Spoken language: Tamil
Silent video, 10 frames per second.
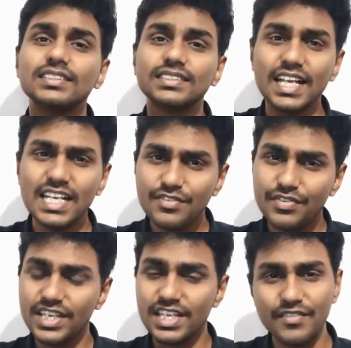
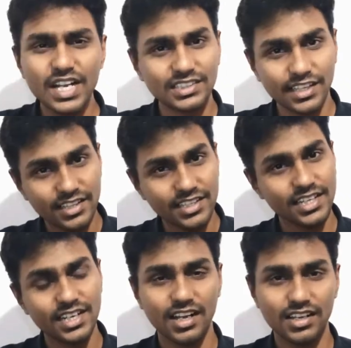சயின்டிஃபிக் எவிடன்ஸ் ஏதாவது
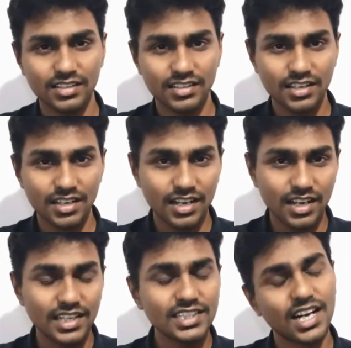இருக்கா
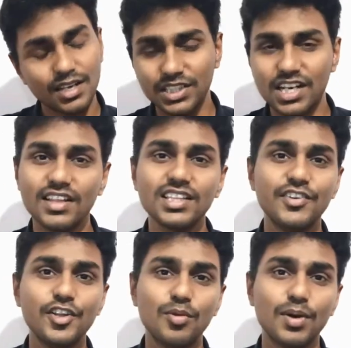அதுக்கான பதிலை தான் இந்த
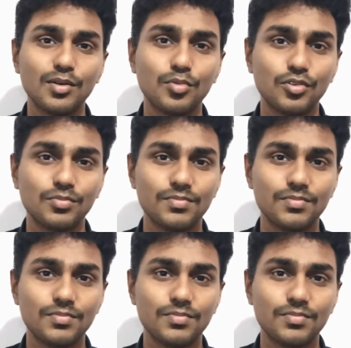வீடியோவில் பார்க்க போகிறோம்